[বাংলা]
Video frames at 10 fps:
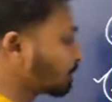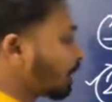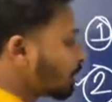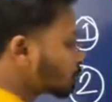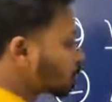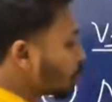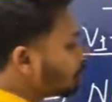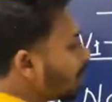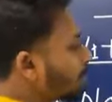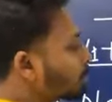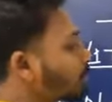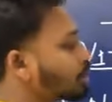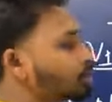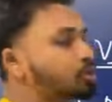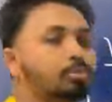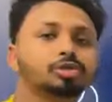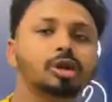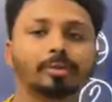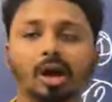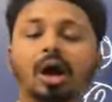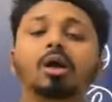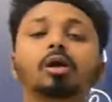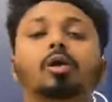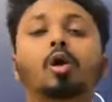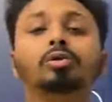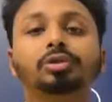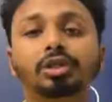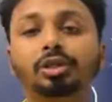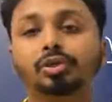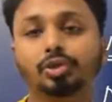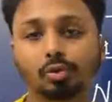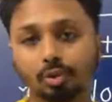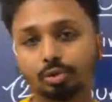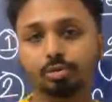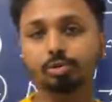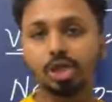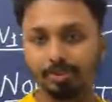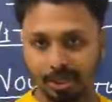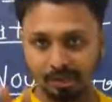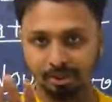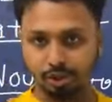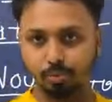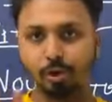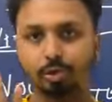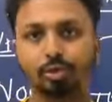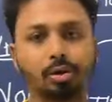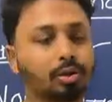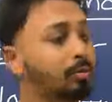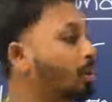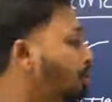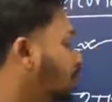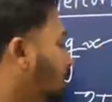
লাস্ট ওয়ান চলমান কোনো কিছু বোঝাবে না কন্টিনিউস কোনো কিছু বোঝাবে না আমরা একটু পরে উদাহরণ